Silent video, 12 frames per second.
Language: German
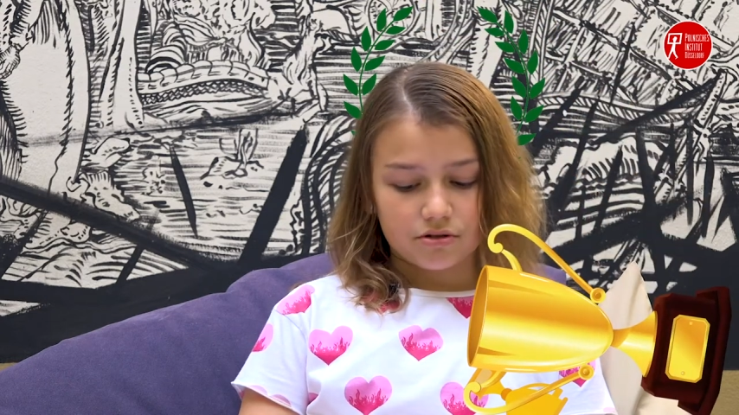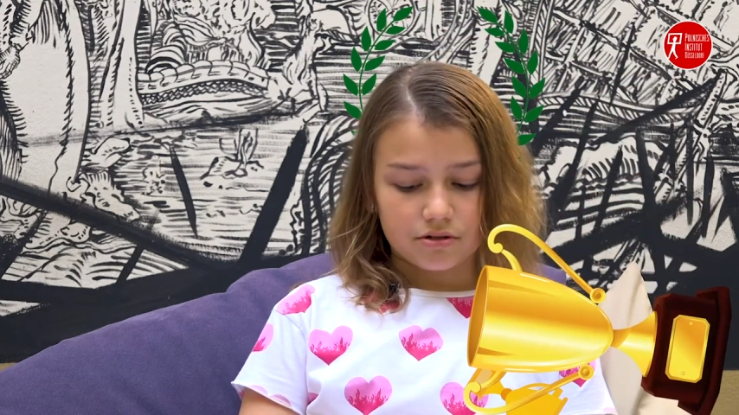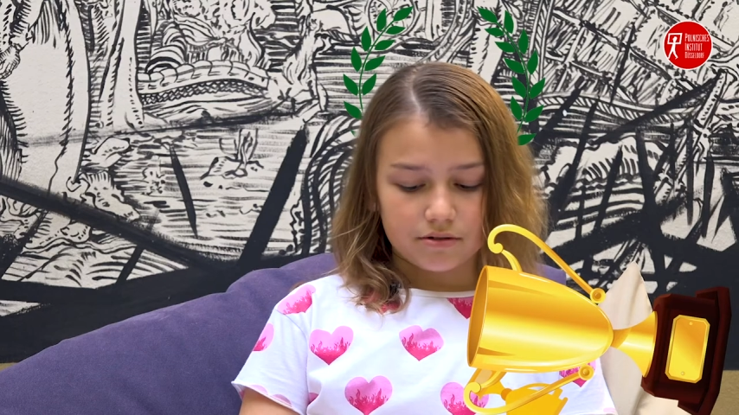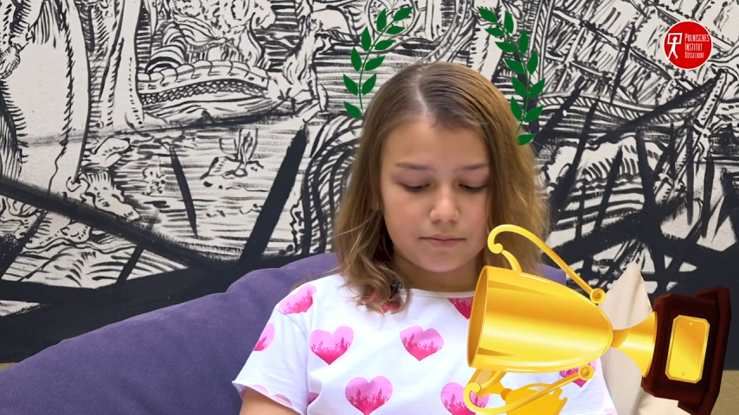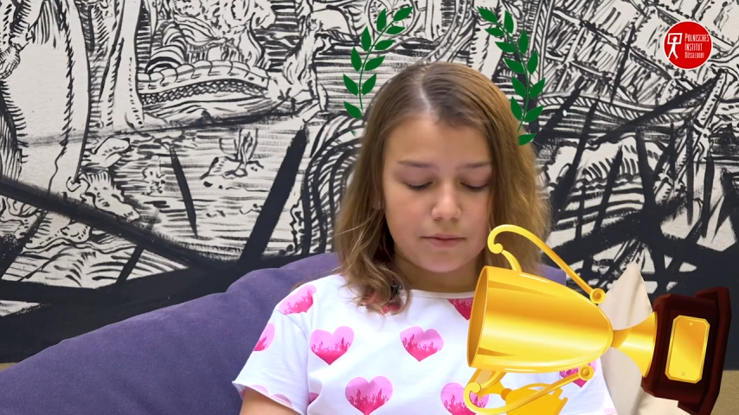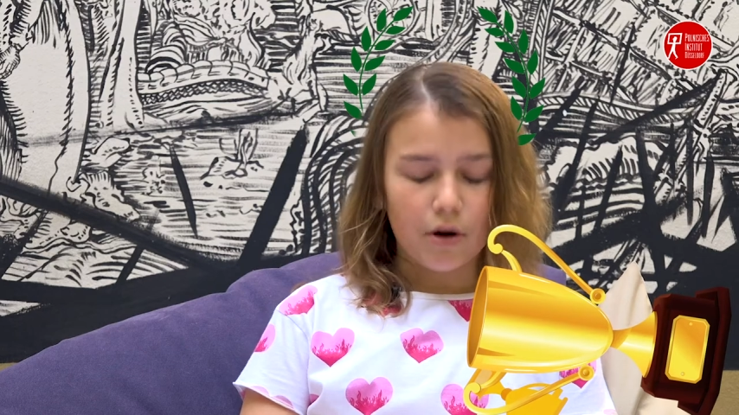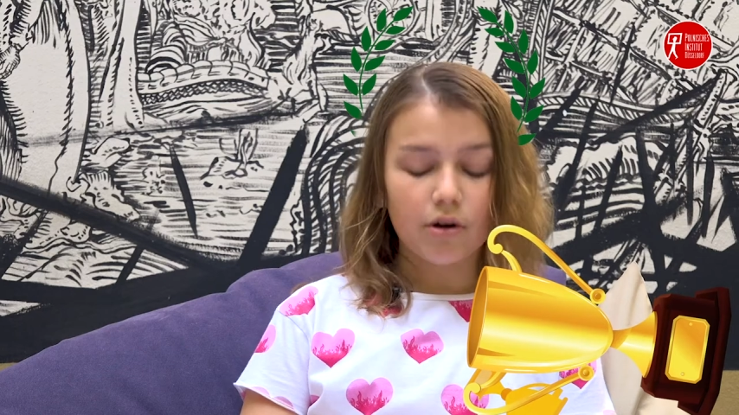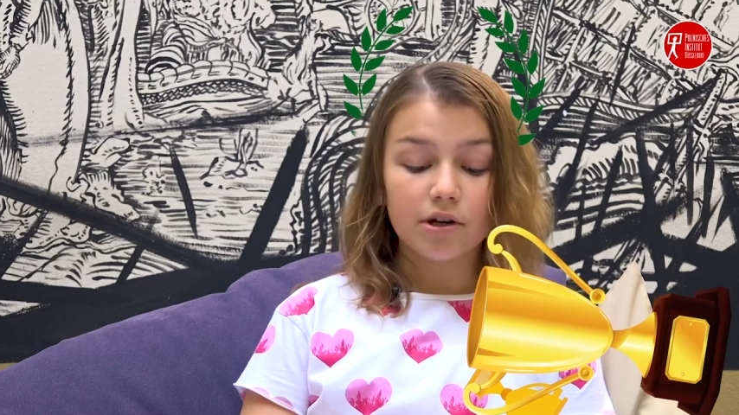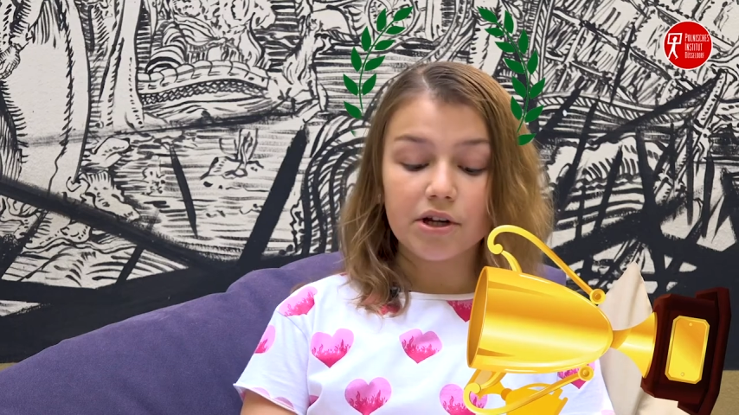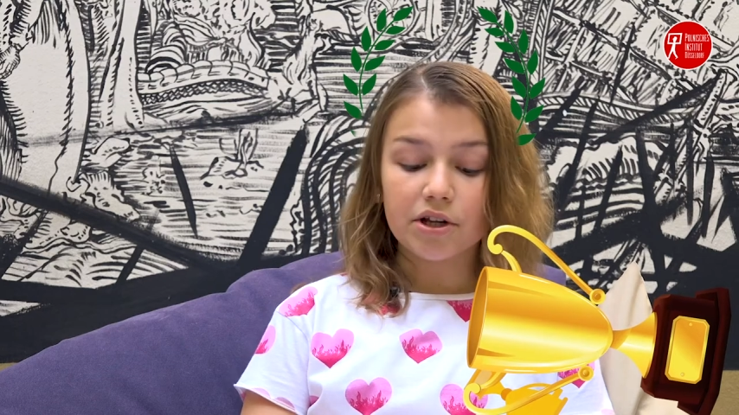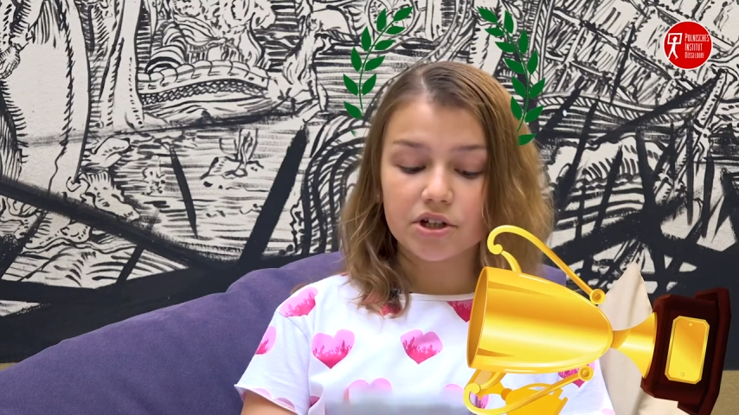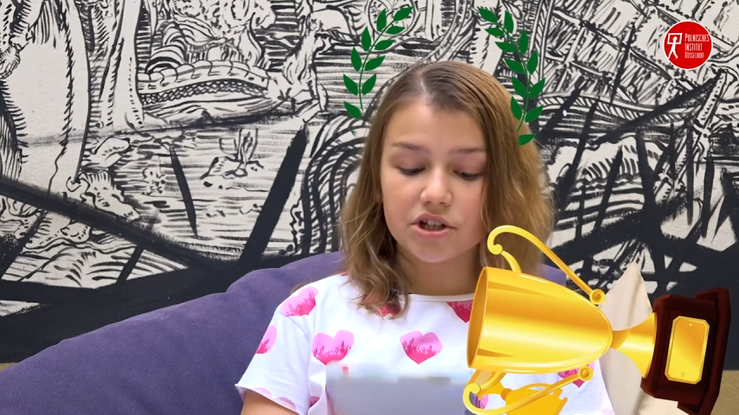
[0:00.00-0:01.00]
äh,
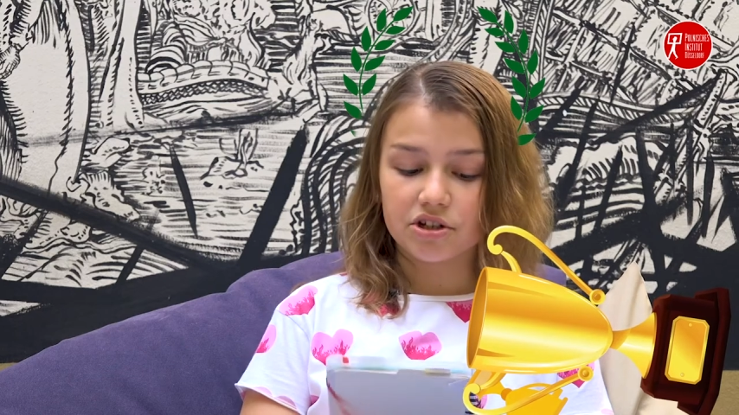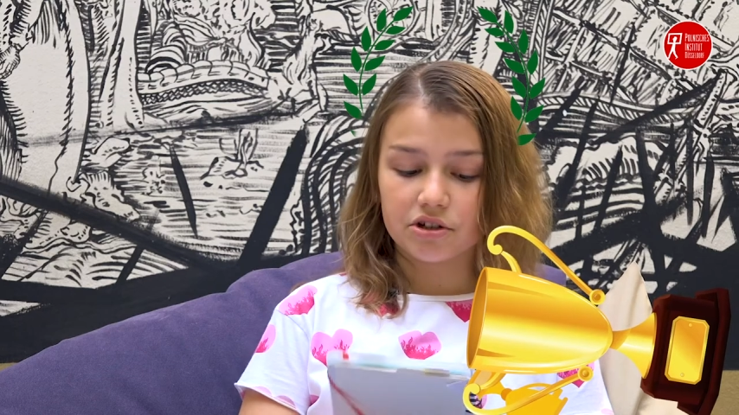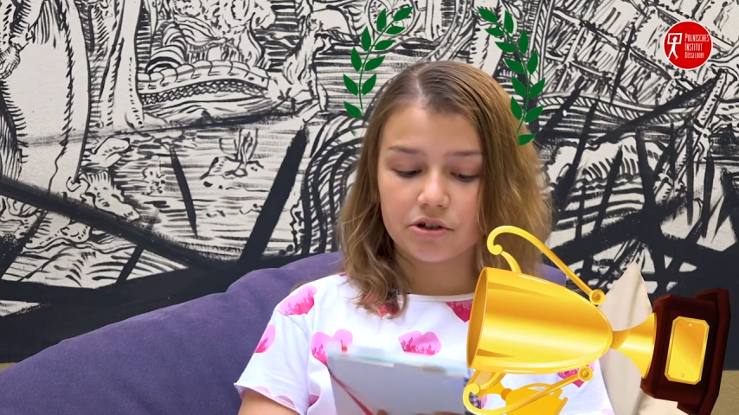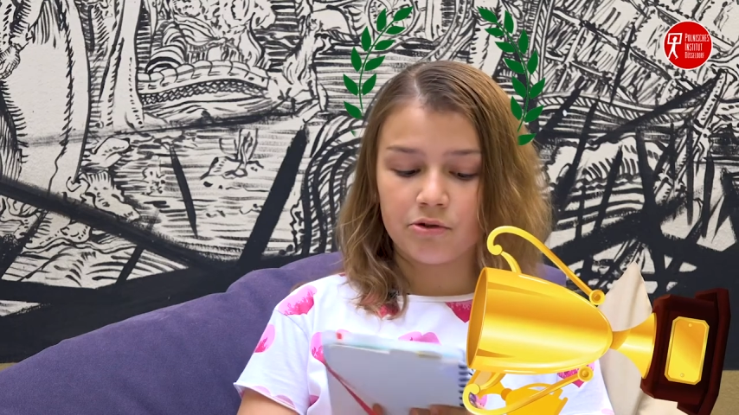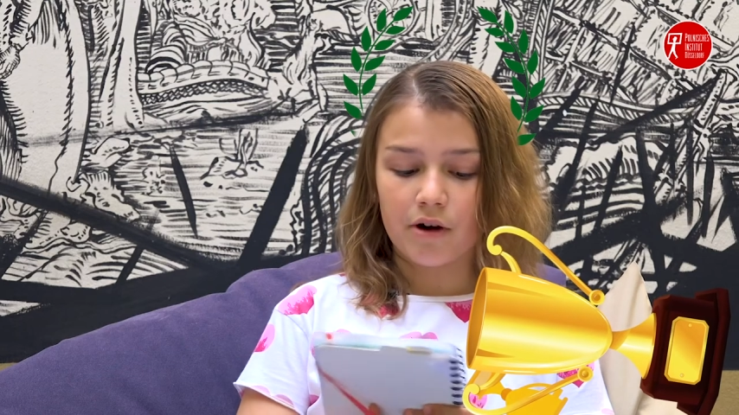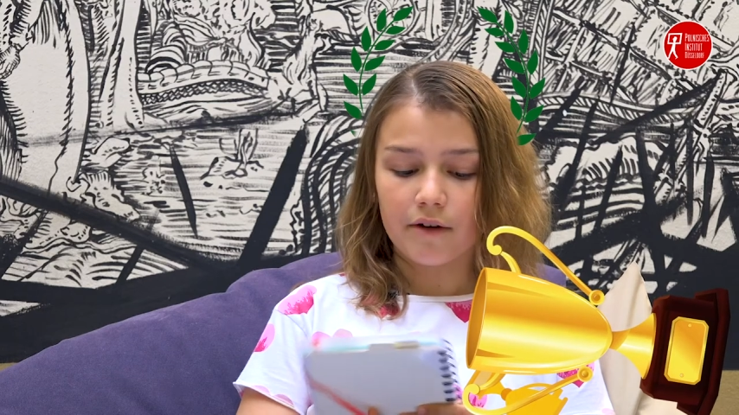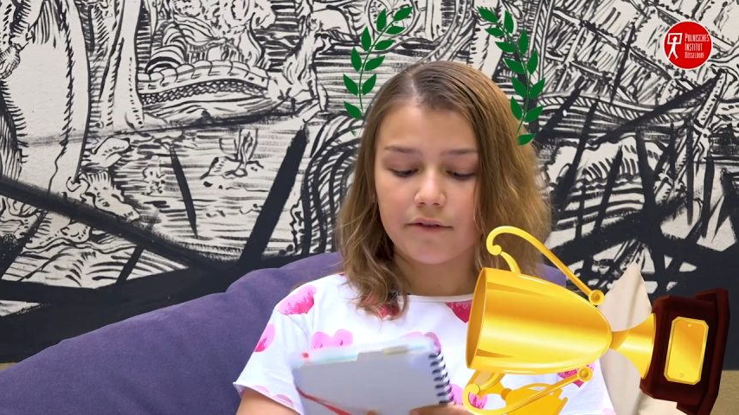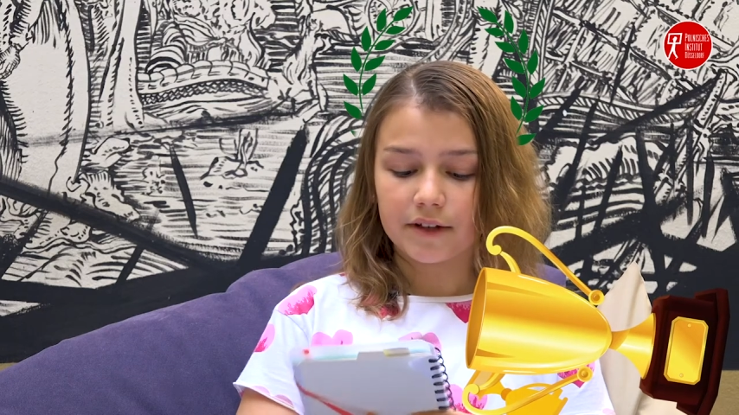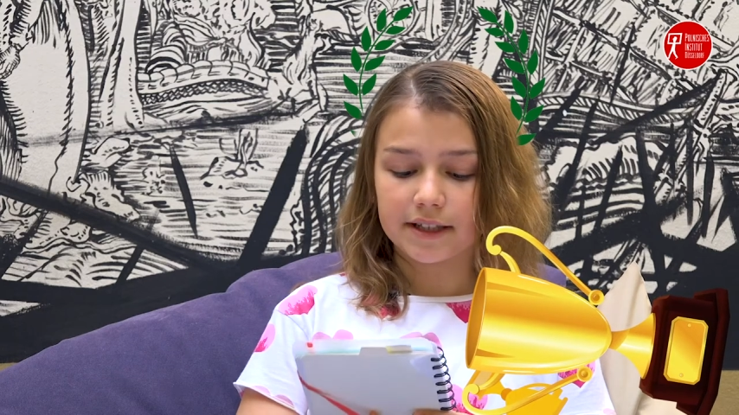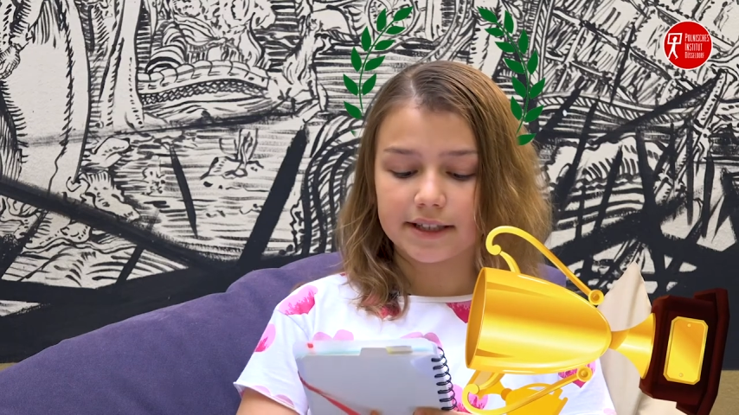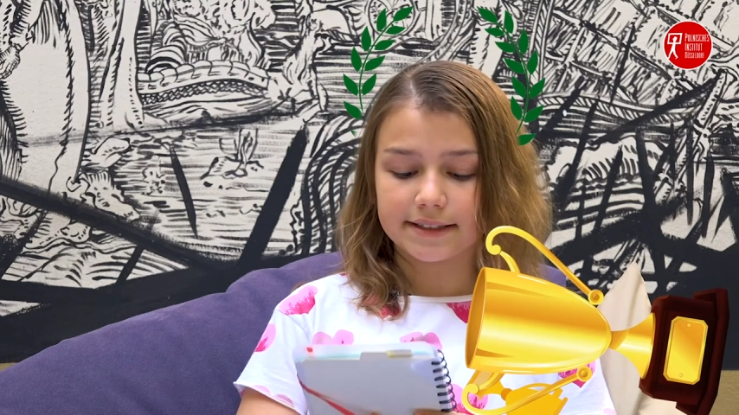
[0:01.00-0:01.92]
Polnisch Graphic